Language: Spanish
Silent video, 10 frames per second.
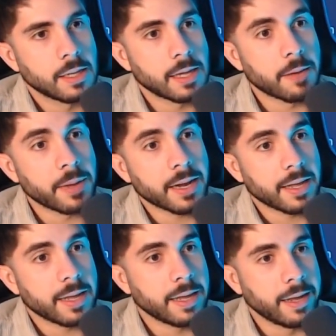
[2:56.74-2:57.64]
A ver,
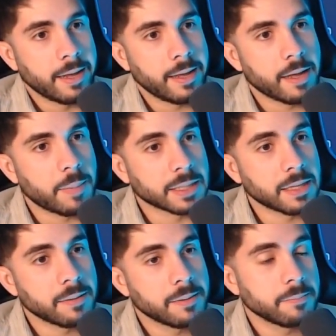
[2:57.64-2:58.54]
eh,
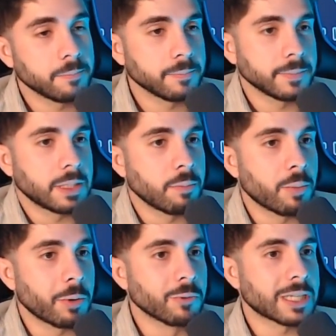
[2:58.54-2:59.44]
aparte, si me lo
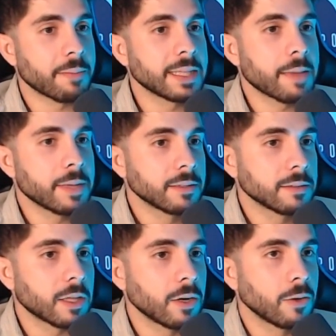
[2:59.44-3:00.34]
preguntas a mí,
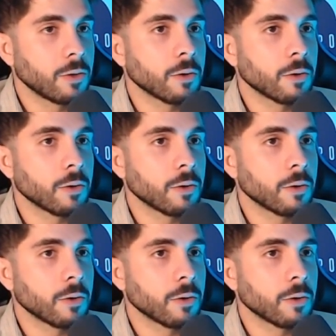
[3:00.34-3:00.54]
también te lo.